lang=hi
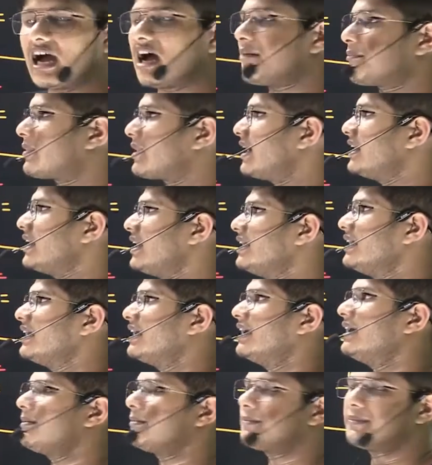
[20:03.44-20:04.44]
आपका यही है
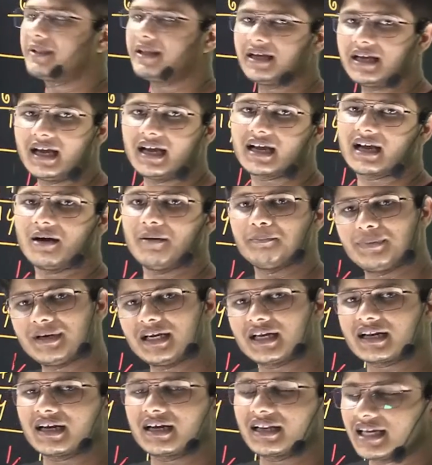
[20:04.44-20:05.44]
ठीक है
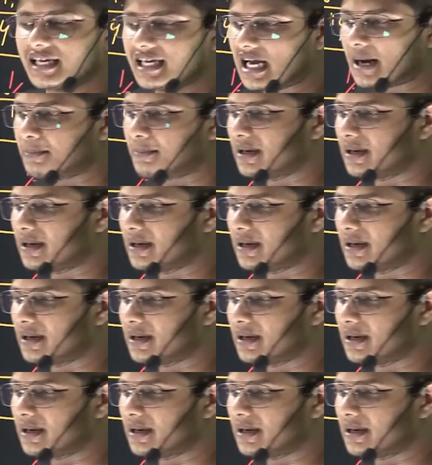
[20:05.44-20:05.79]
कंपेयर करके ही अपन